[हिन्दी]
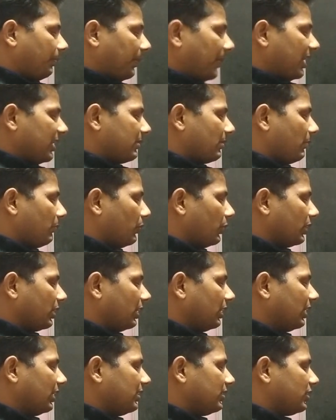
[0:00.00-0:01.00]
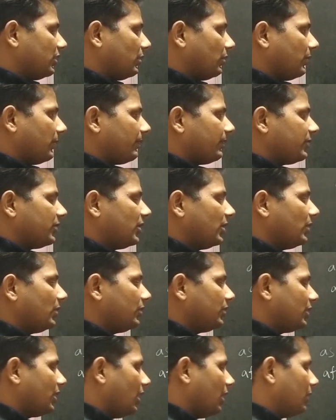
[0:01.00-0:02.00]
प्लेस हम पुट कर देंगे जीरो जीरो
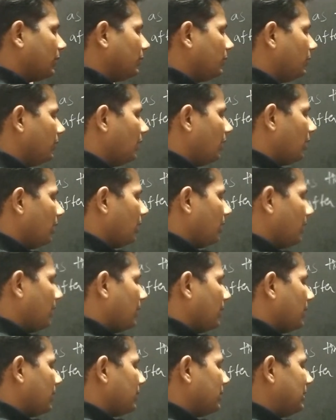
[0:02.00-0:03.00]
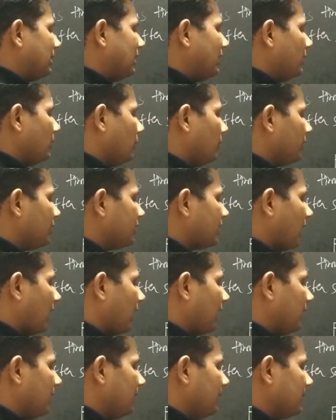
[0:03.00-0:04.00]
इज इक्वल टू ई नोट
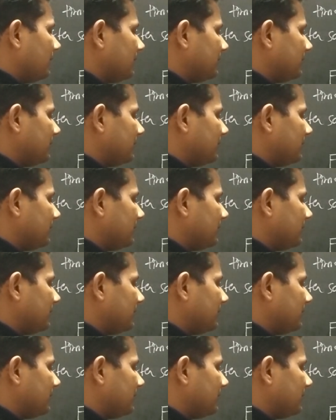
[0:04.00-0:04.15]
सेल